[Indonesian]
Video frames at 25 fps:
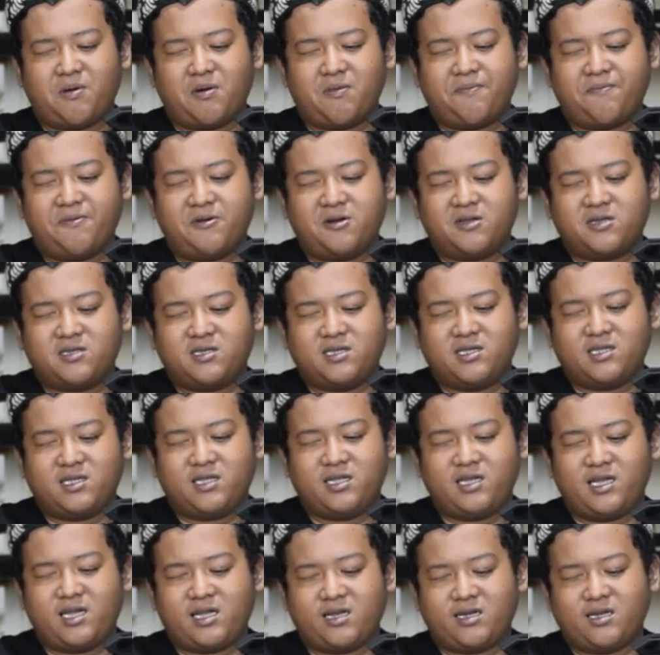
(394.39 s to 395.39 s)
popot
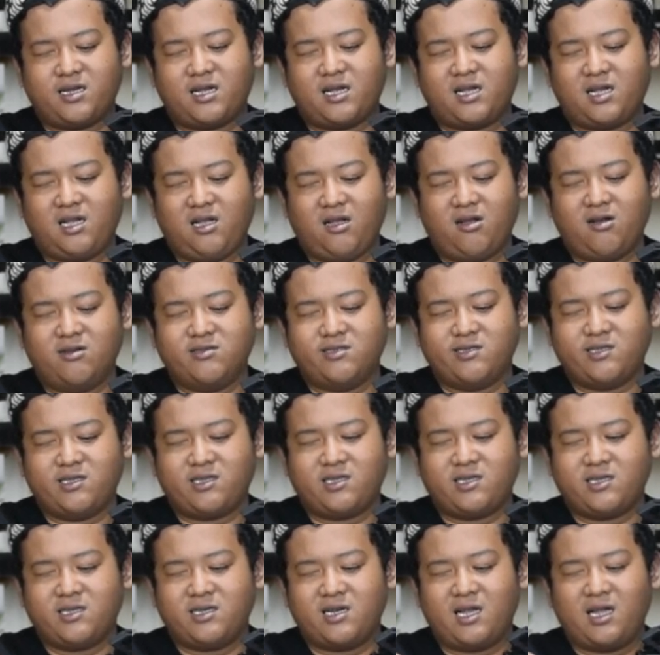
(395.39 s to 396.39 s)
GTR ya
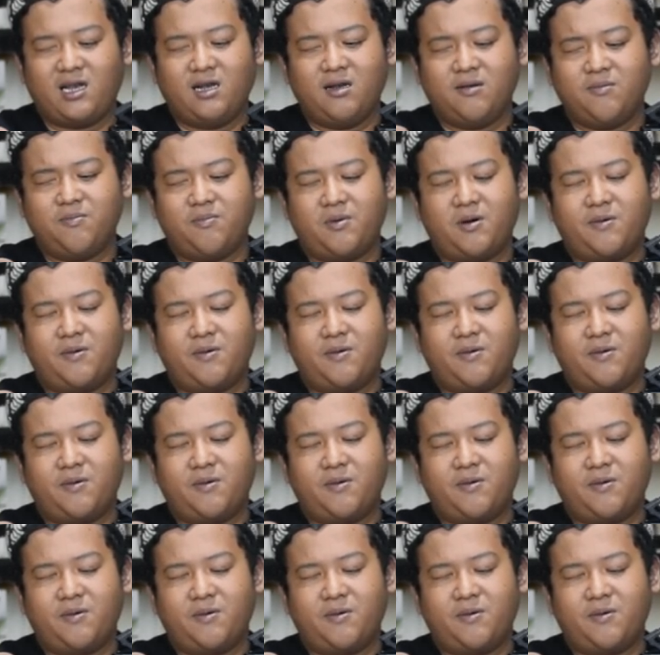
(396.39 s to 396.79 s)
original